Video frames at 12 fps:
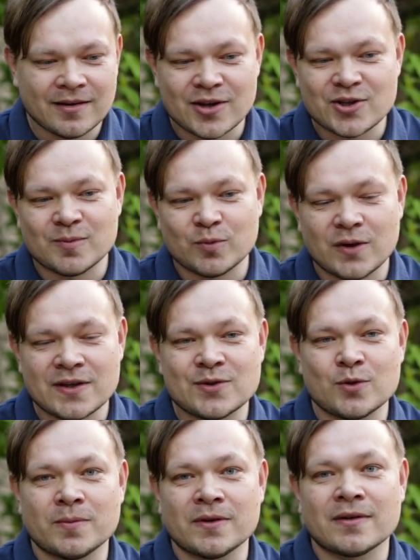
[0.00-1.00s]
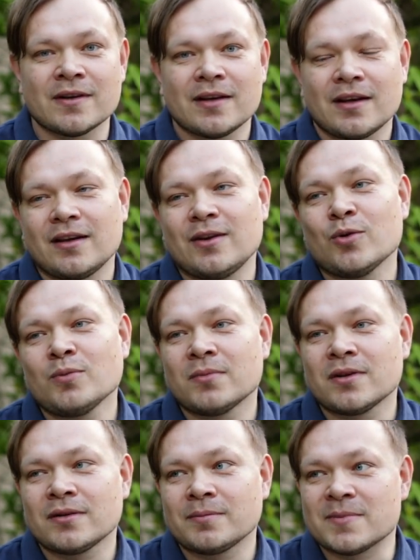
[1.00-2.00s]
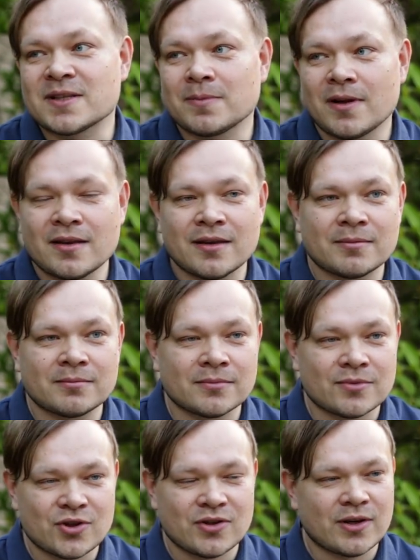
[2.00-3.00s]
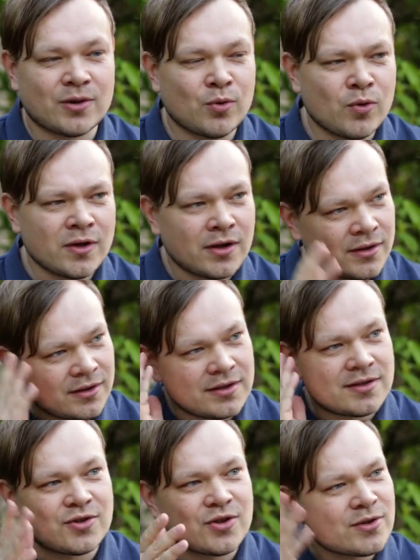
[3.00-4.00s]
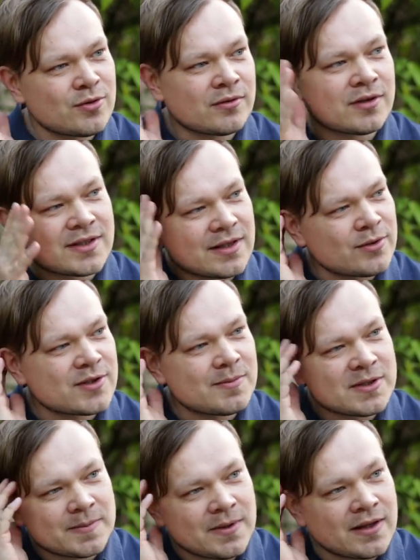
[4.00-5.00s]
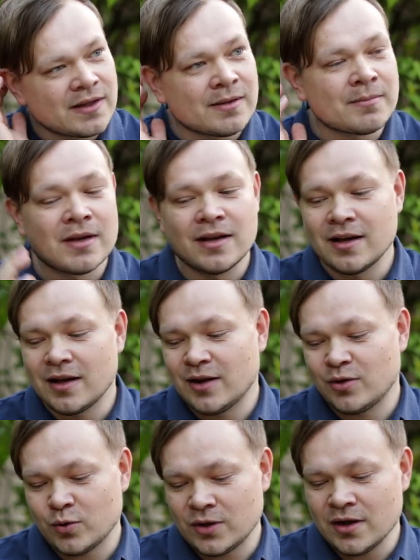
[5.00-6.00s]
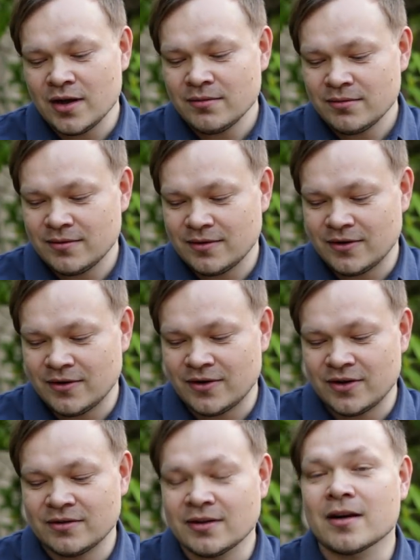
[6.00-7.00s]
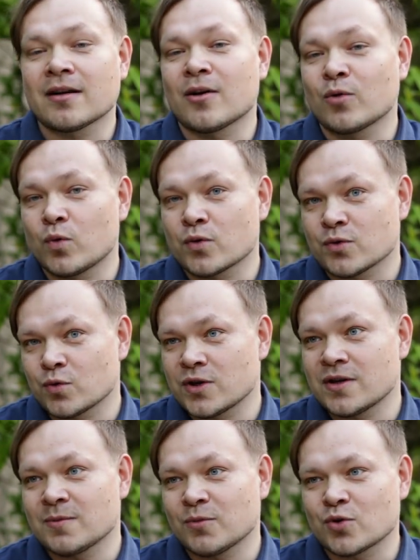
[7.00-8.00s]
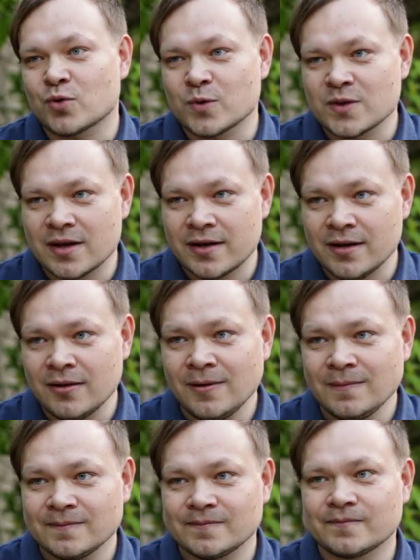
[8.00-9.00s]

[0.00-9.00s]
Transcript: каждому доступен. И он был бесплатным 4 года, и сейчас он остается бесплатным. Но я, э, так как курс уже немножко устарел,